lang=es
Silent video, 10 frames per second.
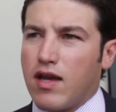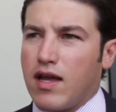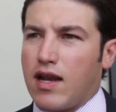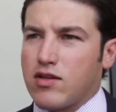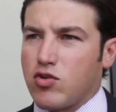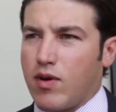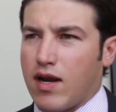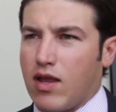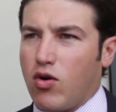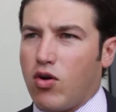el
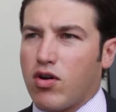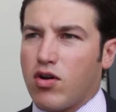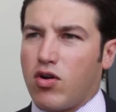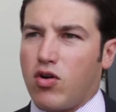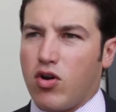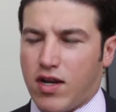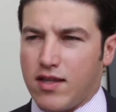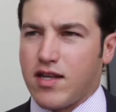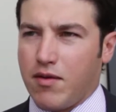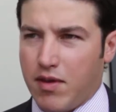exgobernador Jorge
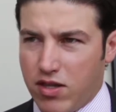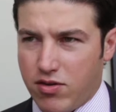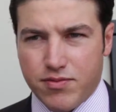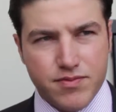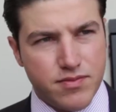Treviño.